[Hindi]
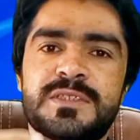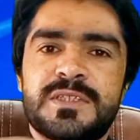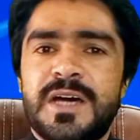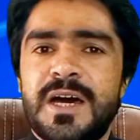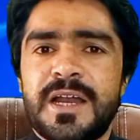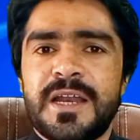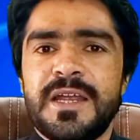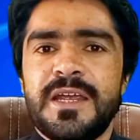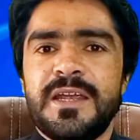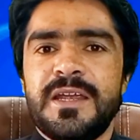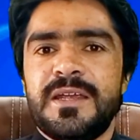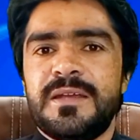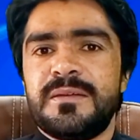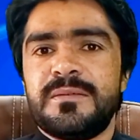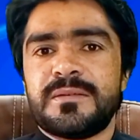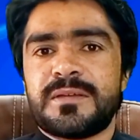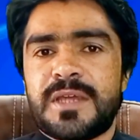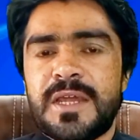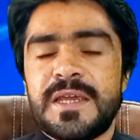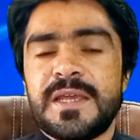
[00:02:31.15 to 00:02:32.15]
सारे
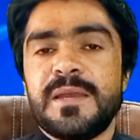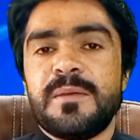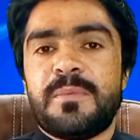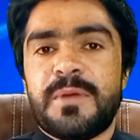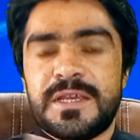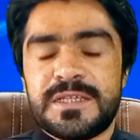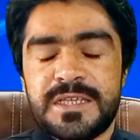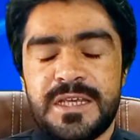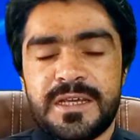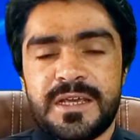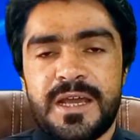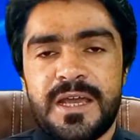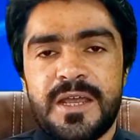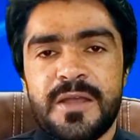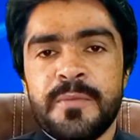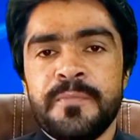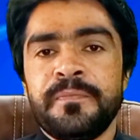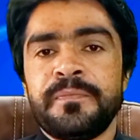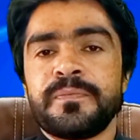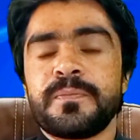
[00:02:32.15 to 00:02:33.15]
खेल पैसे का
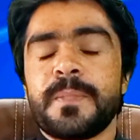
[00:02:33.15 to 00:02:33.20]
है